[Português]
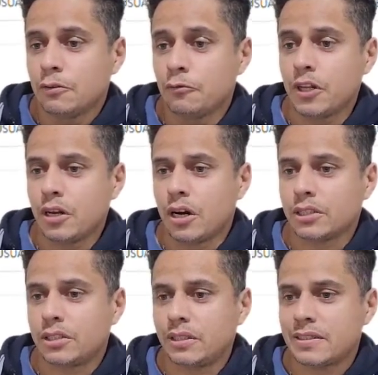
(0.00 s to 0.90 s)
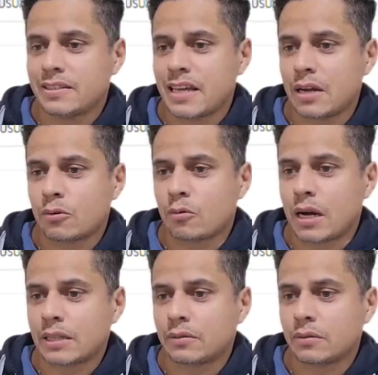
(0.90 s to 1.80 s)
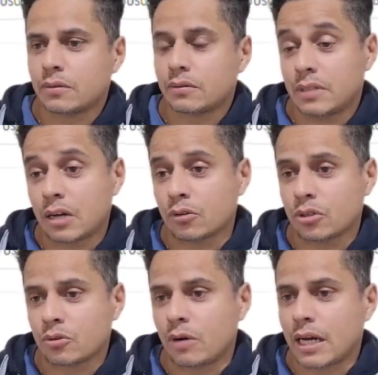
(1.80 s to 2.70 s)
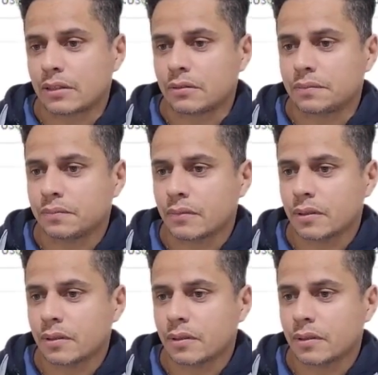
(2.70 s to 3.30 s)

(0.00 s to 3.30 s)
Filhote 04, 024.